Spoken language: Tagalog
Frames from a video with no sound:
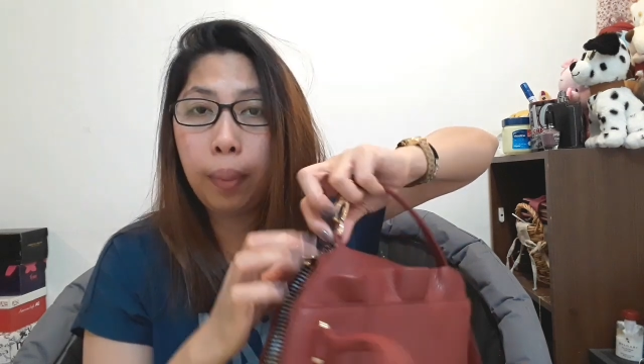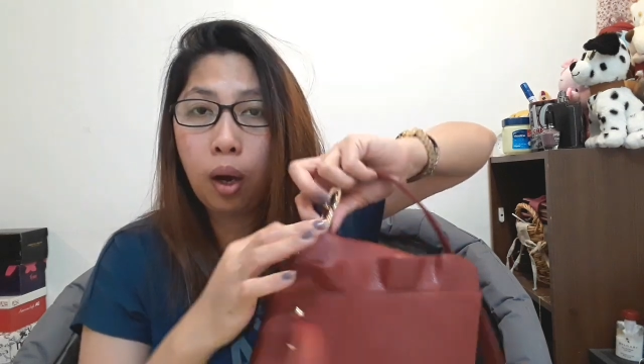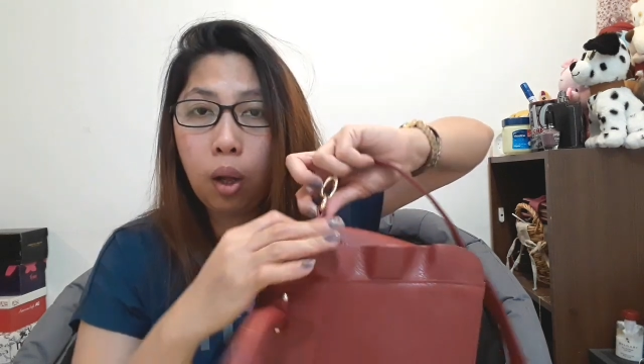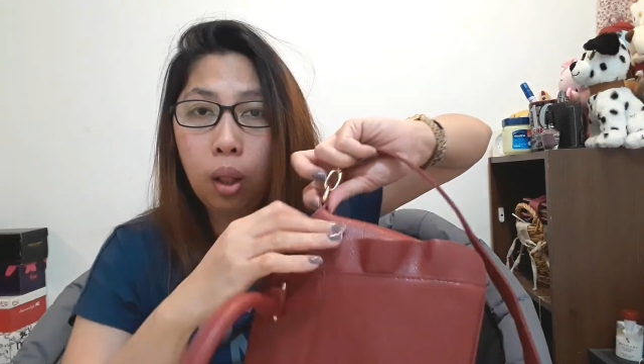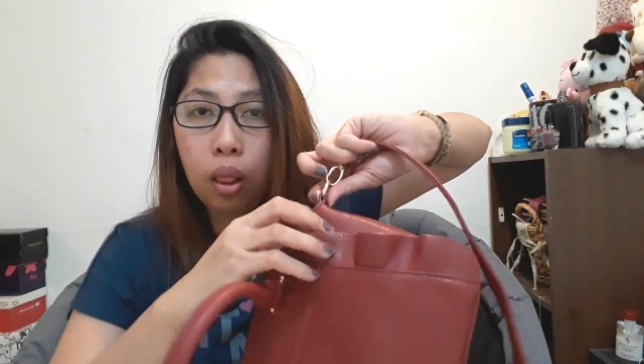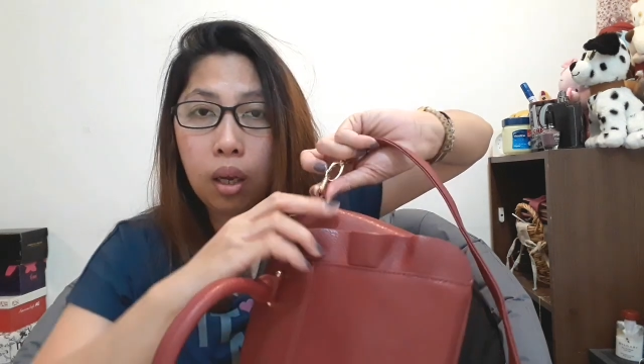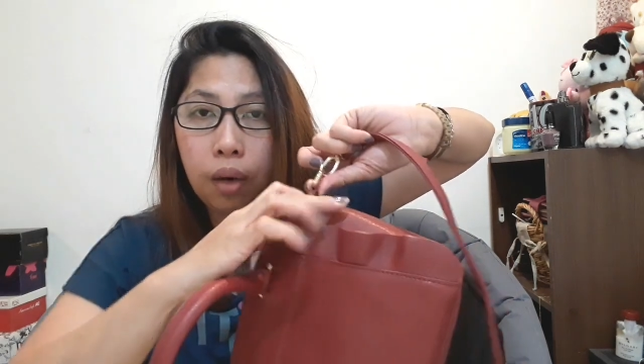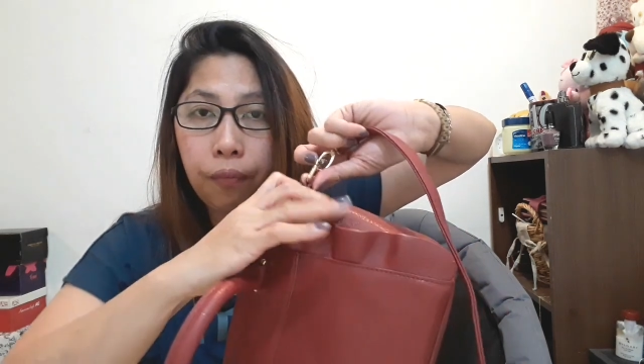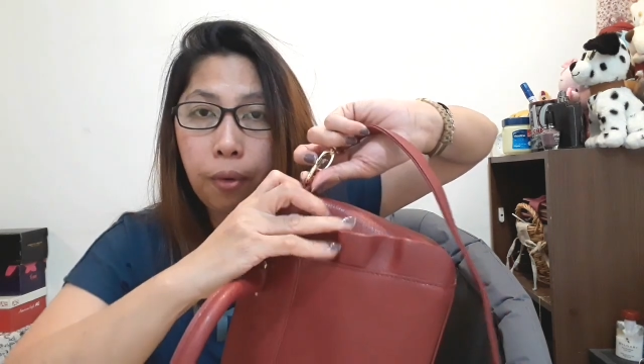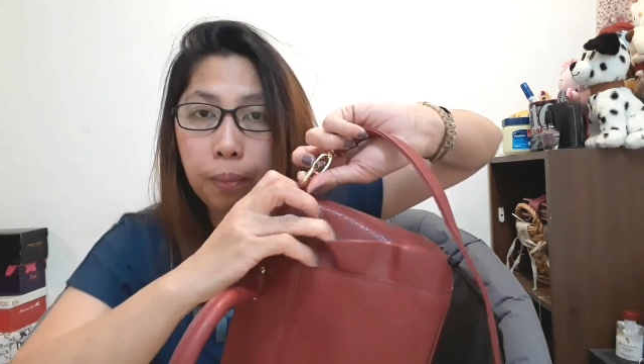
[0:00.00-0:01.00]
The
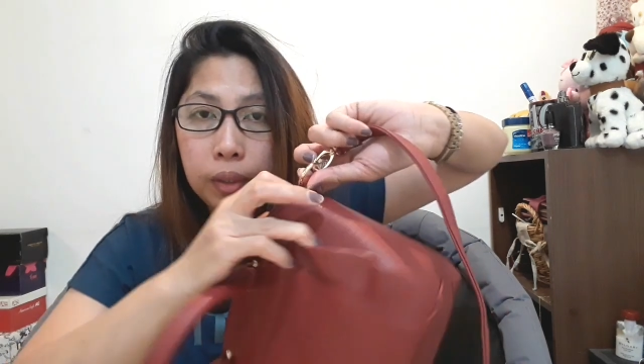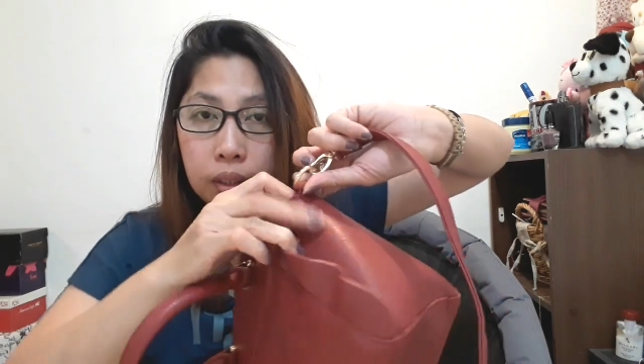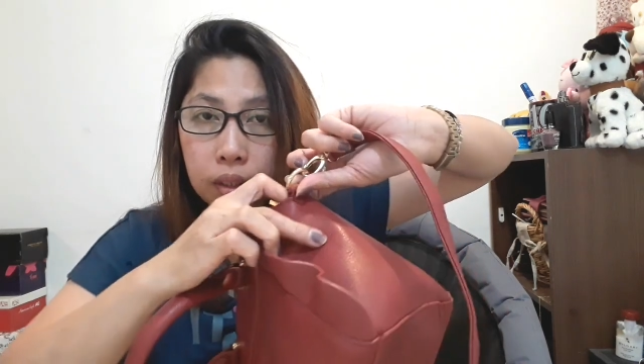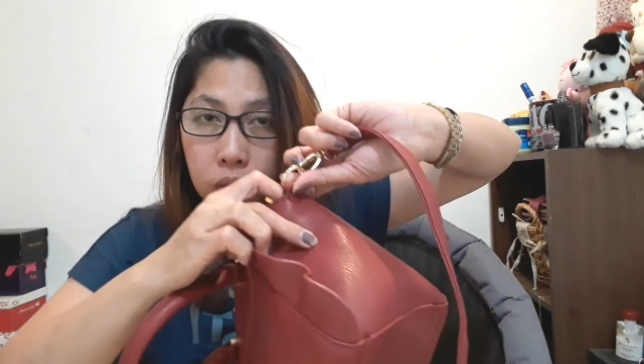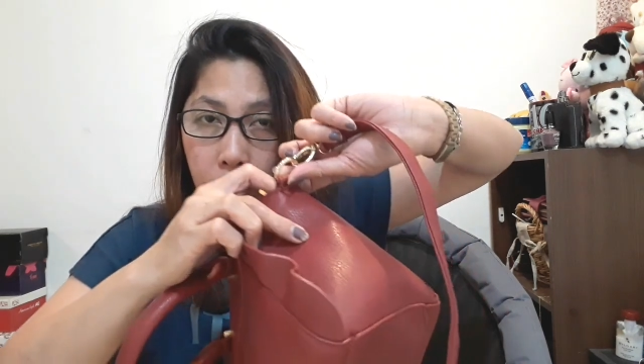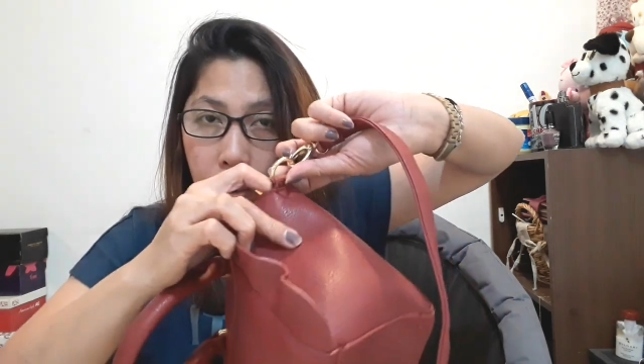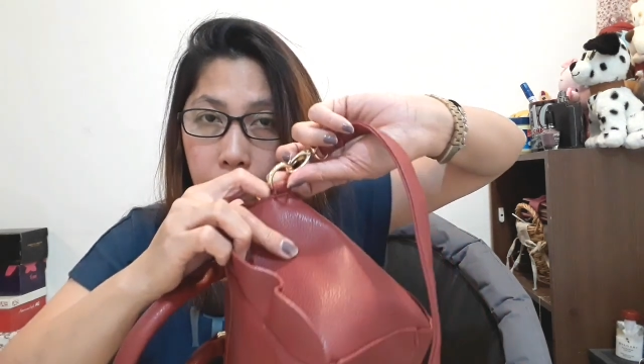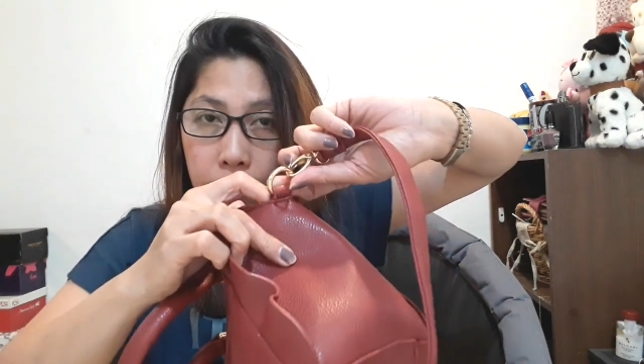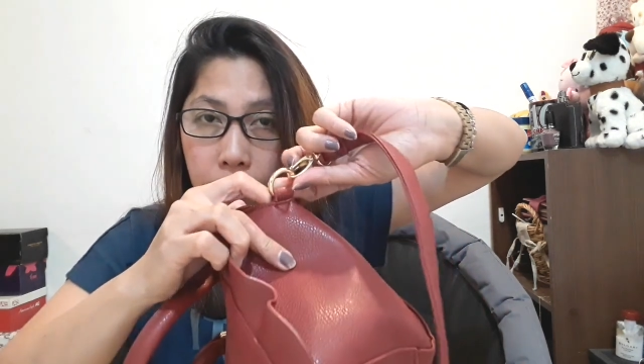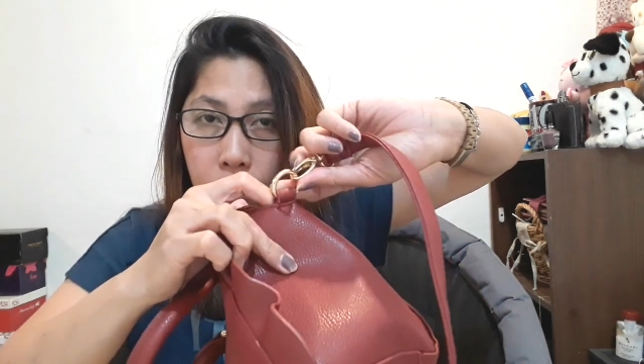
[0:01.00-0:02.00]
holder from the strap
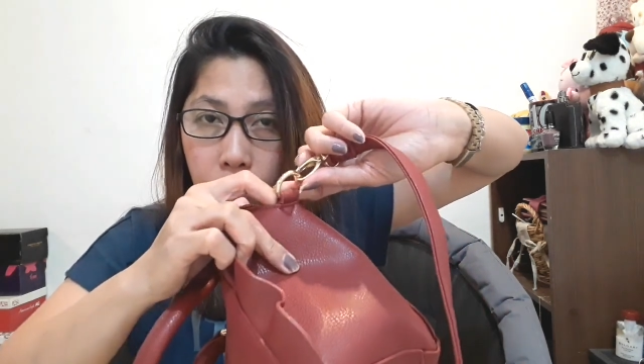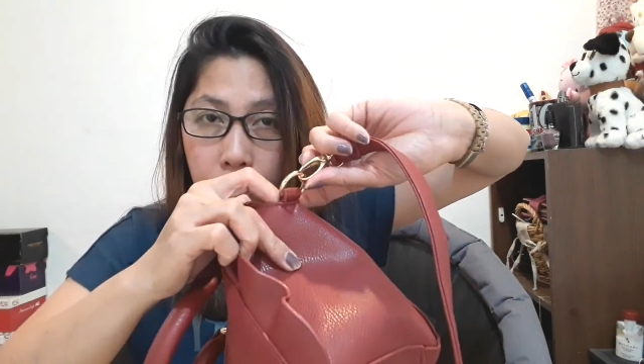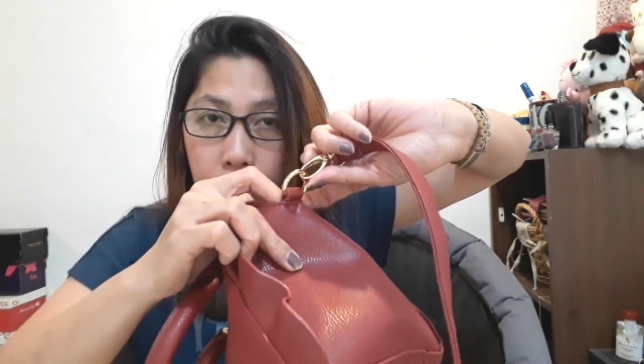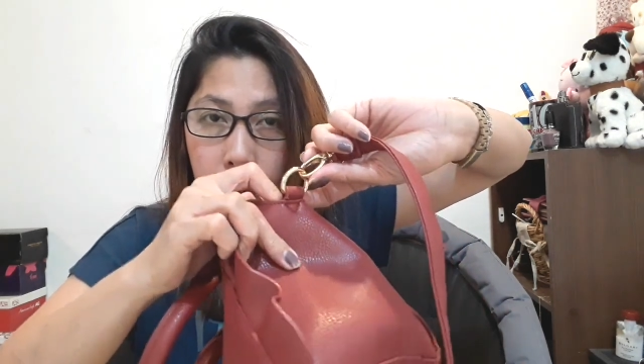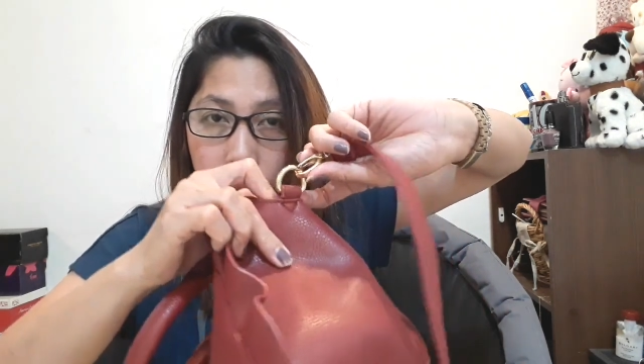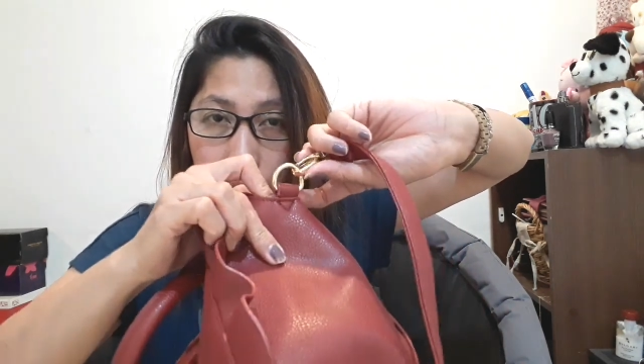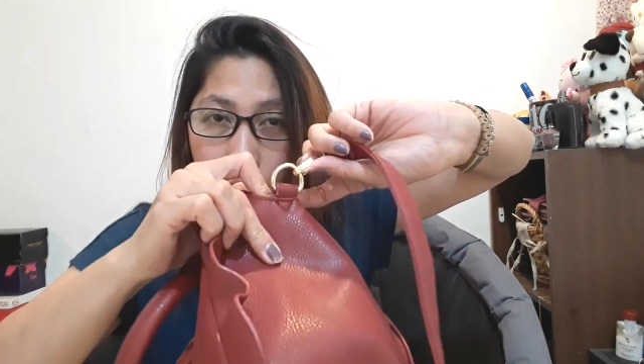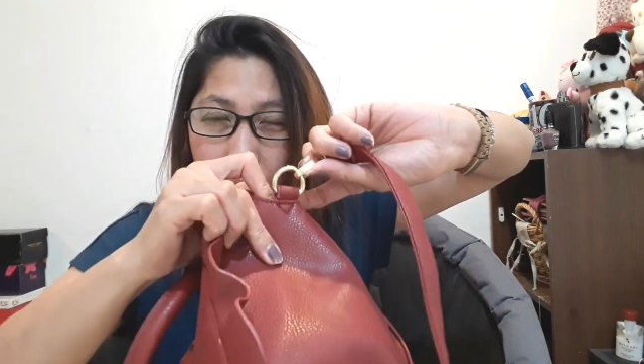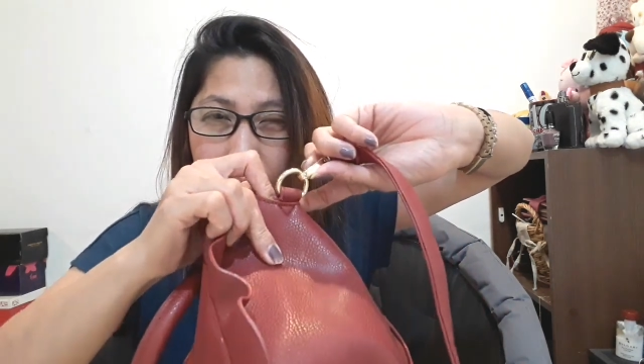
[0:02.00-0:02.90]
is really strong.